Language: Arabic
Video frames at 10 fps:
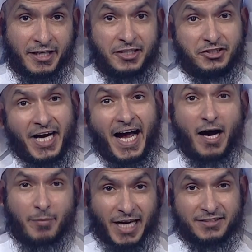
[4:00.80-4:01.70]

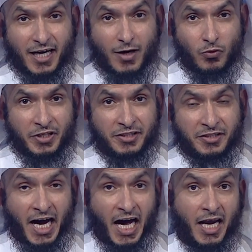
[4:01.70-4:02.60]
جاء بعد قوله
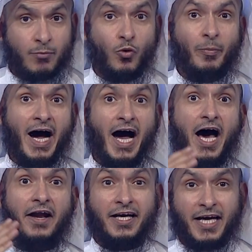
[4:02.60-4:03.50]
تعالى
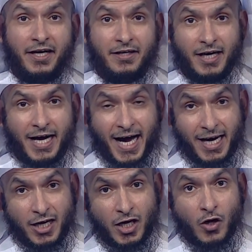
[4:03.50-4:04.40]
مباركا
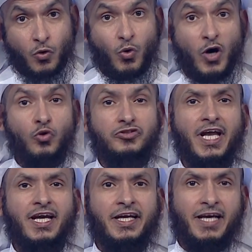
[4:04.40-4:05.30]
قال وهدى
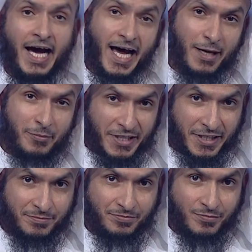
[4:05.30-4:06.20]
للعالمين
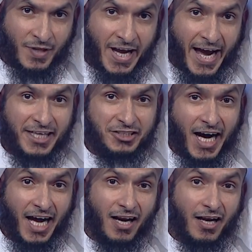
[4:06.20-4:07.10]
أي
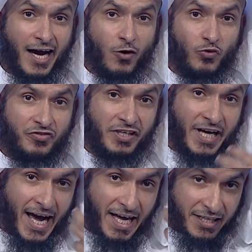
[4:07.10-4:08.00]
جعل الله في
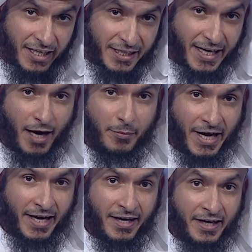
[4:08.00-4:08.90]
هذه
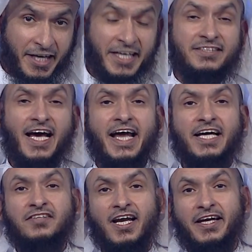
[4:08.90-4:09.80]
الكعبة
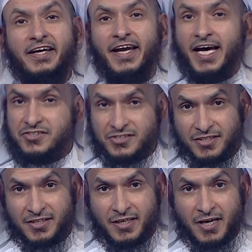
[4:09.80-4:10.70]
هداية للناس
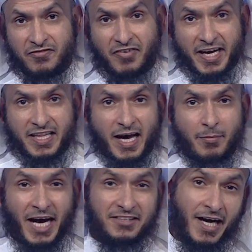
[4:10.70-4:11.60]
فإذا ما